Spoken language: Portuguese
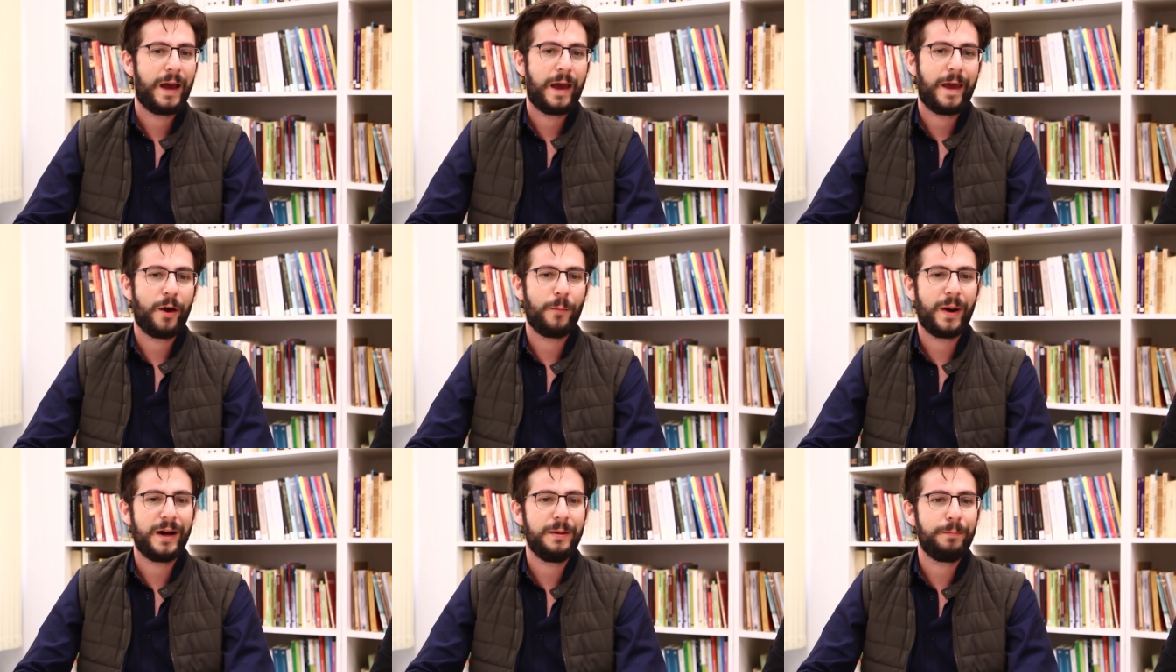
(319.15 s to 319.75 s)
é uma
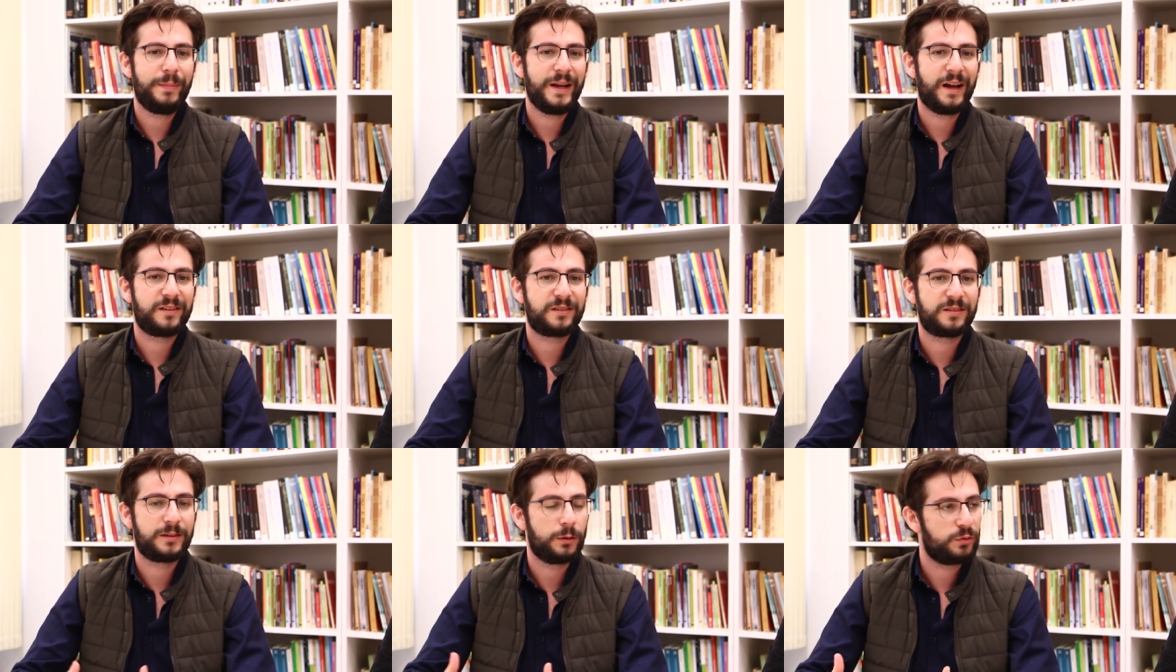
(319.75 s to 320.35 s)

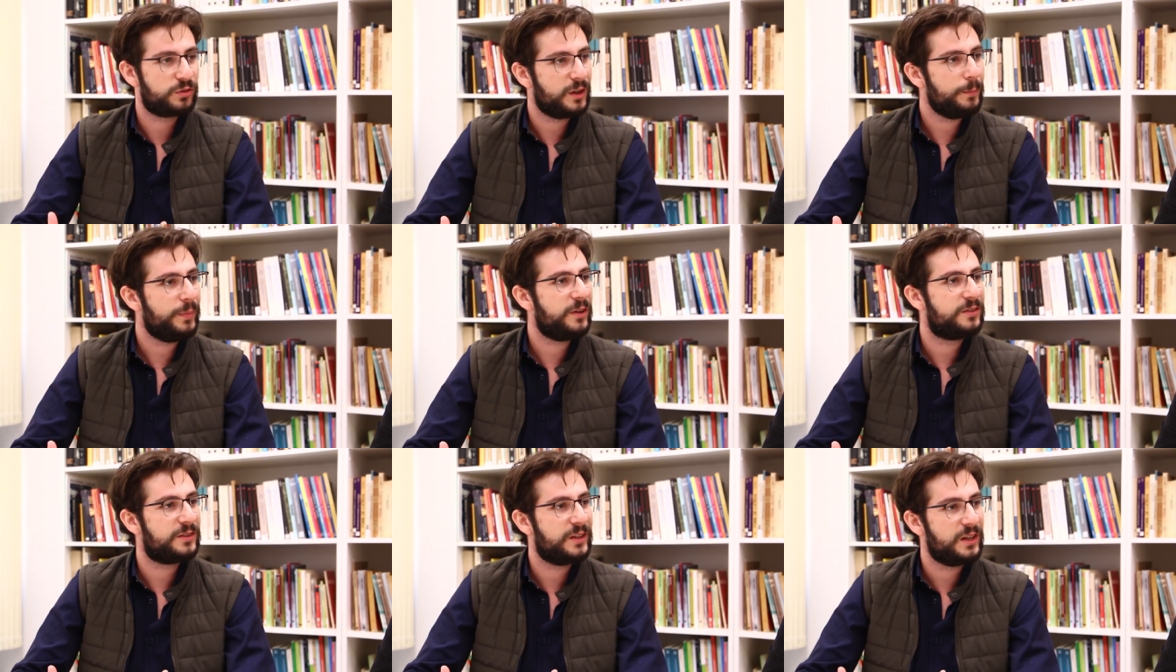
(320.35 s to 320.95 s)
ampliação sem
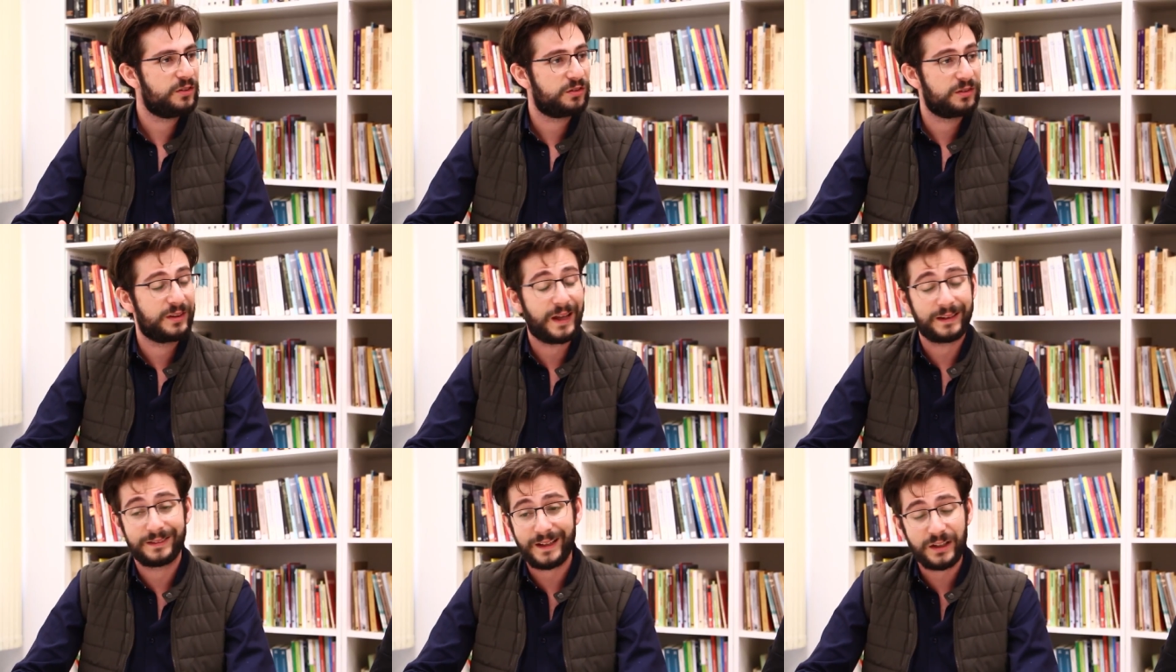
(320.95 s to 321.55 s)
precedentes da
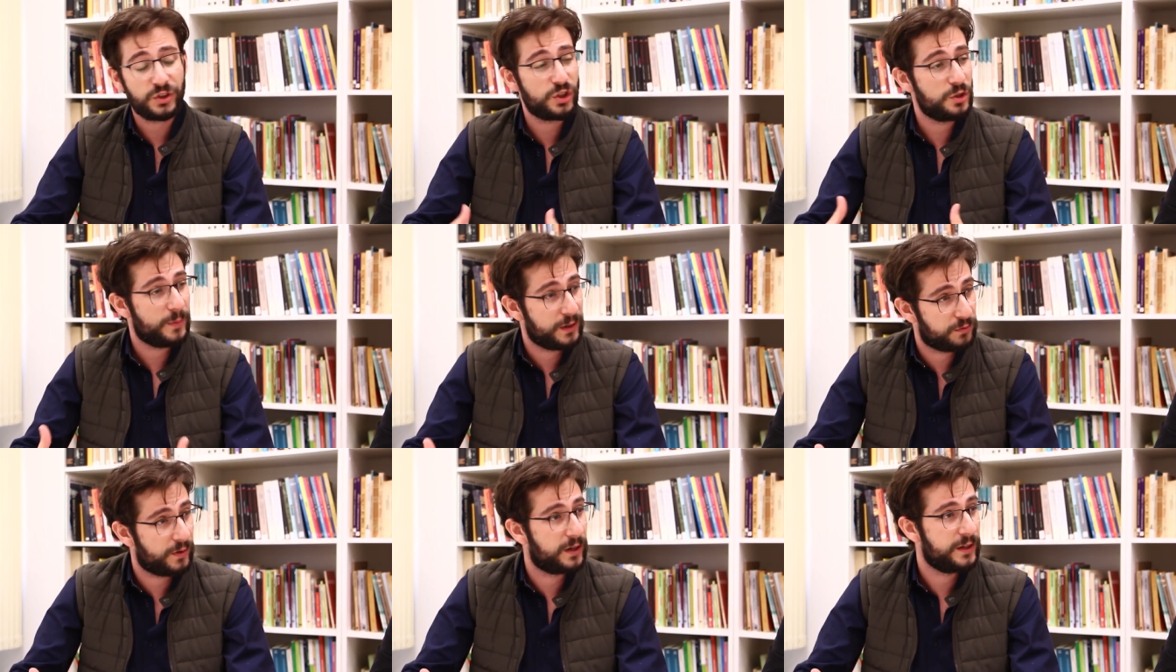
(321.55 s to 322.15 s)
taxa de
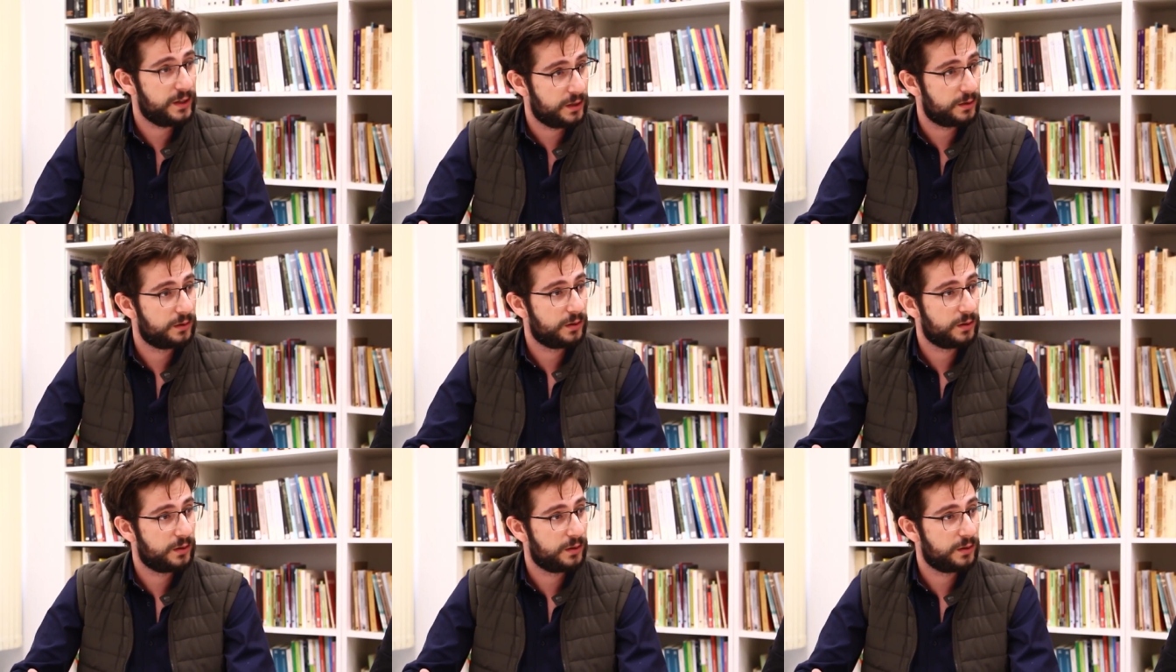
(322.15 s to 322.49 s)
mais-valia